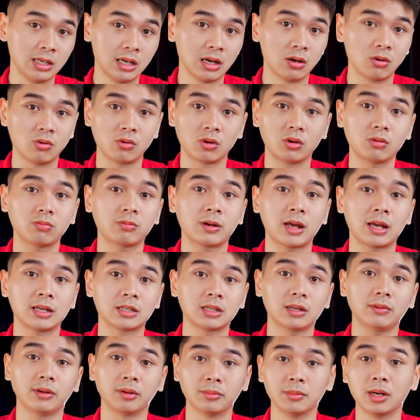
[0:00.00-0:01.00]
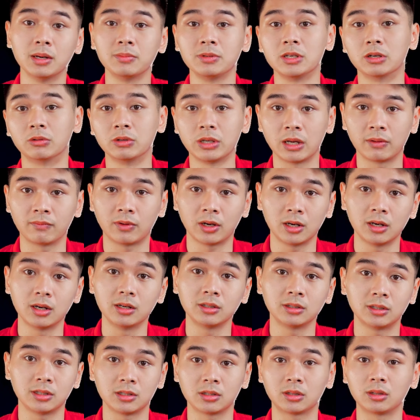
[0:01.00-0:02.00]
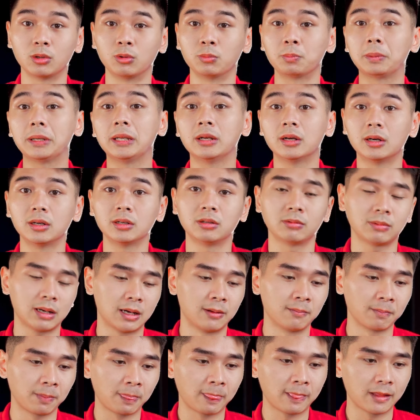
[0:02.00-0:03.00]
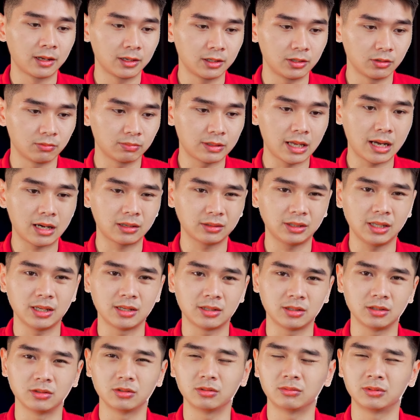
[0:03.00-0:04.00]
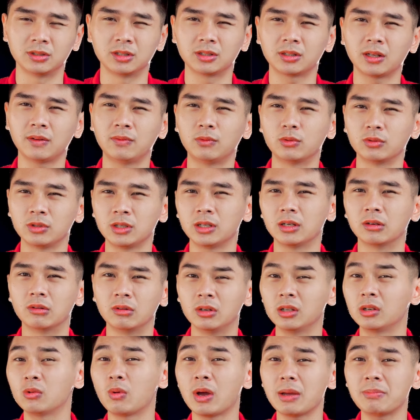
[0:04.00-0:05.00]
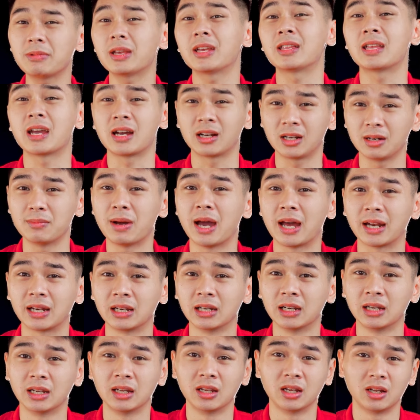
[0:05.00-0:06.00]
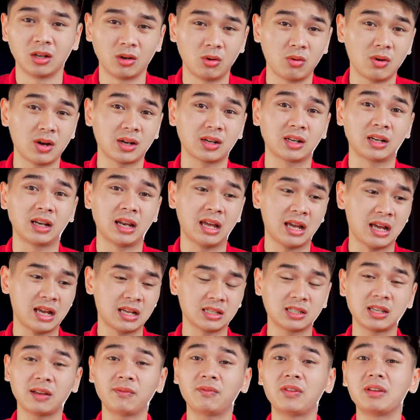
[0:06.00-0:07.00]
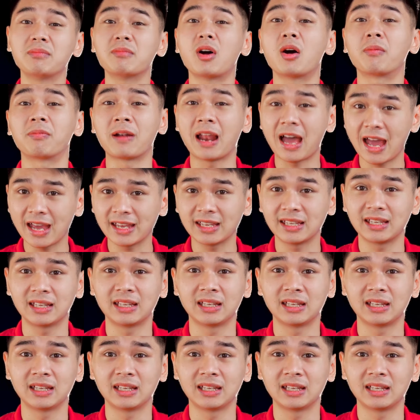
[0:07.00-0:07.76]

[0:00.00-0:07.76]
nhiều lúc này sẽ phải bơm nhiều điện vào hơn thì tốn pin hơn đúng không nào chúng ta có thể sử dụng ở những tác vụ như kiểu lướt web nhẹ nhàng cơ bản hoặc là xem phim offline